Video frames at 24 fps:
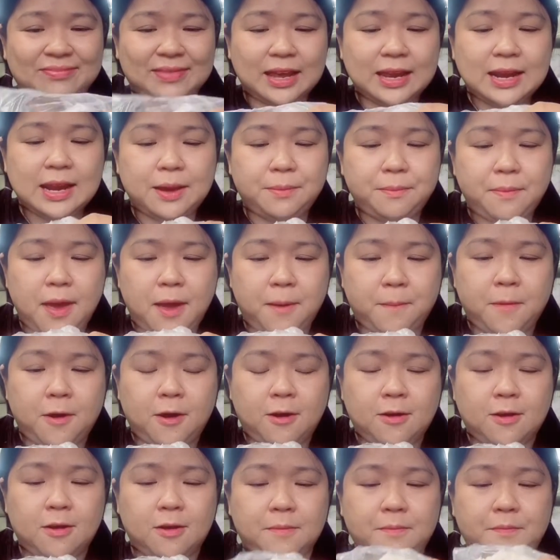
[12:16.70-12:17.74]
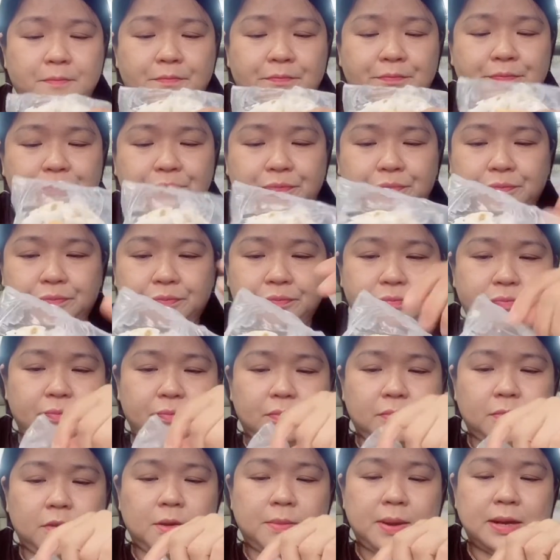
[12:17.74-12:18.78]
cái này mềm hơn nè
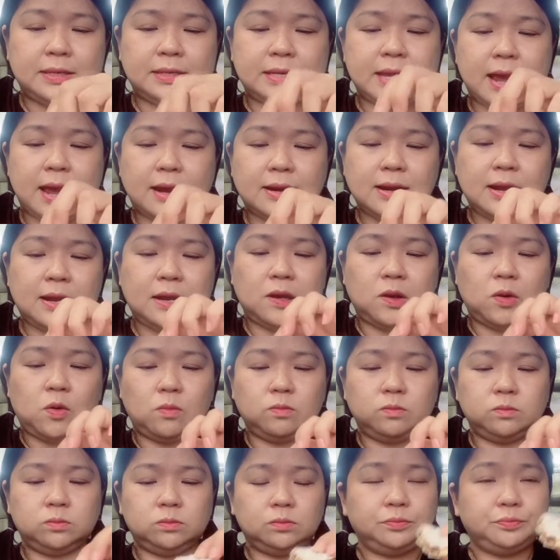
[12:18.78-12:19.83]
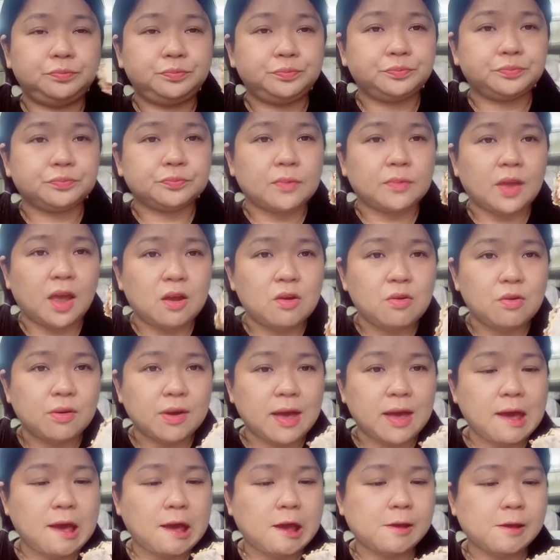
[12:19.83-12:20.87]
cái bánh tráng này cũng thấy ok